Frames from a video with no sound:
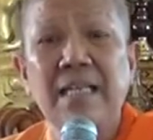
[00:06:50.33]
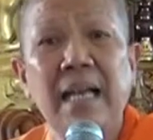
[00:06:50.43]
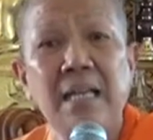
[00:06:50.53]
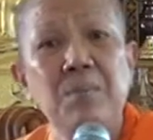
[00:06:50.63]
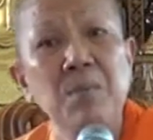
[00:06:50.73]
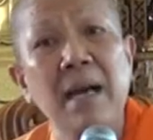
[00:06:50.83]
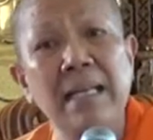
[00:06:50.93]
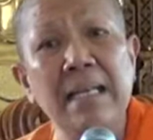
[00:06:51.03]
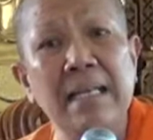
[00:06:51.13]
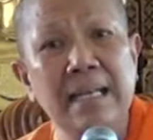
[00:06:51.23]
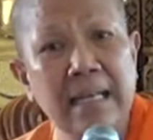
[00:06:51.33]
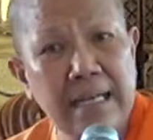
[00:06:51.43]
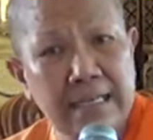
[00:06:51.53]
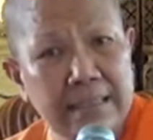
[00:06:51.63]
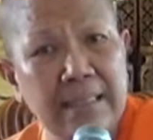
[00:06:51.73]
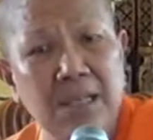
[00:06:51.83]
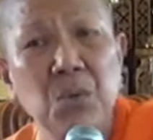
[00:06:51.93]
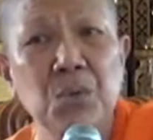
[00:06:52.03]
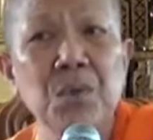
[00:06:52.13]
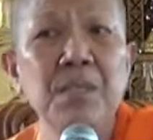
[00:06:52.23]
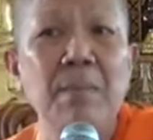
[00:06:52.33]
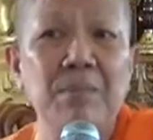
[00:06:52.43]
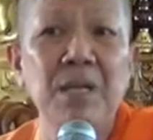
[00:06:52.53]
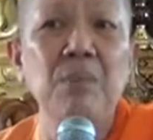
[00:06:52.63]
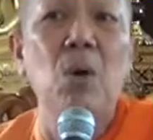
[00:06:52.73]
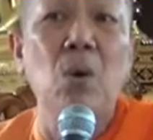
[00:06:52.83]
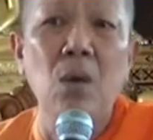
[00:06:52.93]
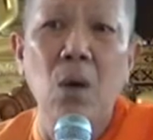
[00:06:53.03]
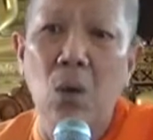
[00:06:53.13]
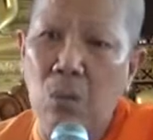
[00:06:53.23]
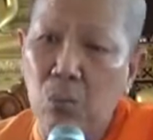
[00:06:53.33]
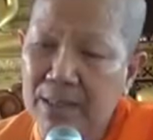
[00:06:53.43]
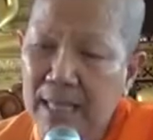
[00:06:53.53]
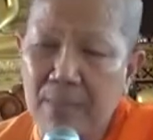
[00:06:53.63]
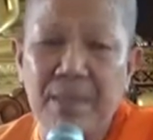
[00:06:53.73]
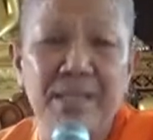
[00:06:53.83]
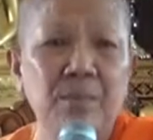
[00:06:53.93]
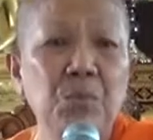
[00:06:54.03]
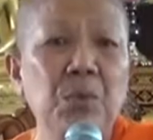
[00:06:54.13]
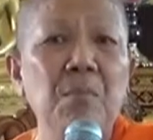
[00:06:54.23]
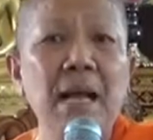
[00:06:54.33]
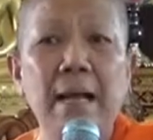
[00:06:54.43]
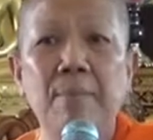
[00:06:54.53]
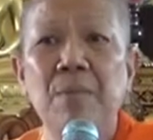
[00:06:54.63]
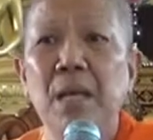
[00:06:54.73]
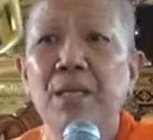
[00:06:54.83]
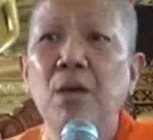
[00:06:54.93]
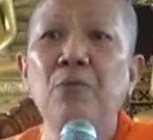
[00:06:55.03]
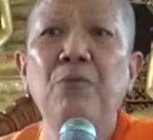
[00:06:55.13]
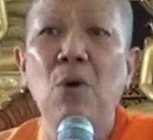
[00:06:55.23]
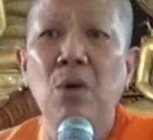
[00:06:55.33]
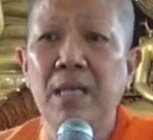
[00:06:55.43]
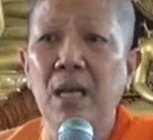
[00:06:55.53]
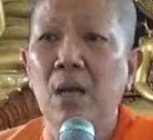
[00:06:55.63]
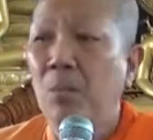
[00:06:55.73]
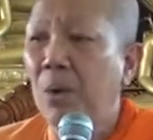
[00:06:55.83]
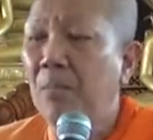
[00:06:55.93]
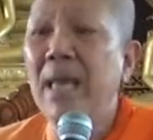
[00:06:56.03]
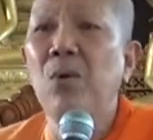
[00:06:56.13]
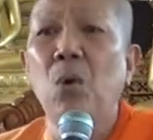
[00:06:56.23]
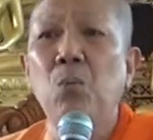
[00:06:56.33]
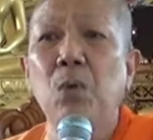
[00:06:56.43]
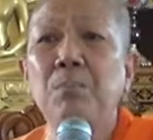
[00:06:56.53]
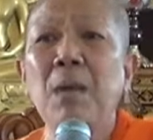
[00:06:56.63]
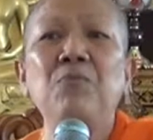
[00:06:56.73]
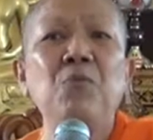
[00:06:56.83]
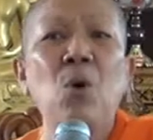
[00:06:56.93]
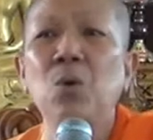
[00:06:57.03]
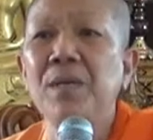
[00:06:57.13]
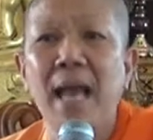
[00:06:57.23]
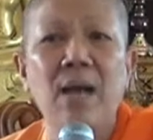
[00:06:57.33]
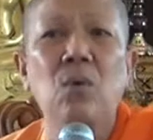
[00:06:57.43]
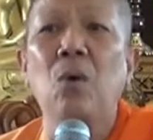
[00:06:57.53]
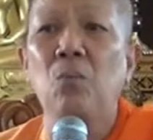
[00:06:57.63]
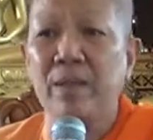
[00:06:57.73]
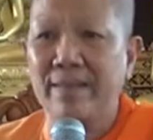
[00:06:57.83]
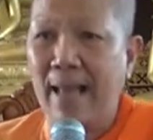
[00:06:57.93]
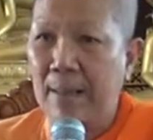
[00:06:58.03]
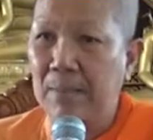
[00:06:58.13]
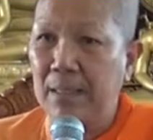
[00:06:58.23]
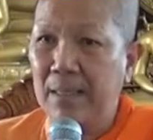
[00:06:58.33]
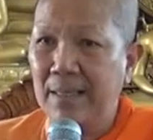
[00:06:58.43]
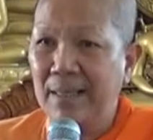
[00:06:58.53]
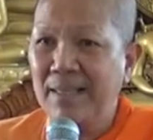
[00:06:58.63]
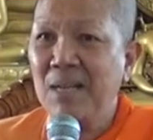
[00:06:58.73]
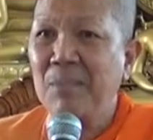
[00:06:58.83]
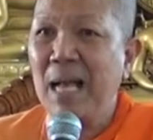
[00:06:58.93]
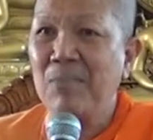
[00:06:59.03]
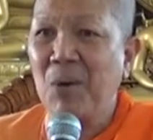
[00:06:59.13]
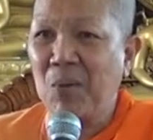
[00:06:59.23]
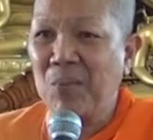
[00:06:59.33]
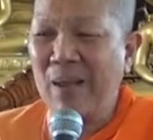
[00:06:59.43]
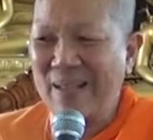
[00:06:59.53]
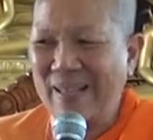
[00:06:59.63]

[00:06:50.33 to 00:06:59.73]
ในพระบาลีนะคะ คือในตัวต้นฉบับเนี่ยบอกว่าออกบวชตามเป็นจำนวนมาก อย่างฟองเนี่ยพอแม่ออกบวชปั๊บฟองก็อยากออกบวชตามเลย นึกภาพออกไหม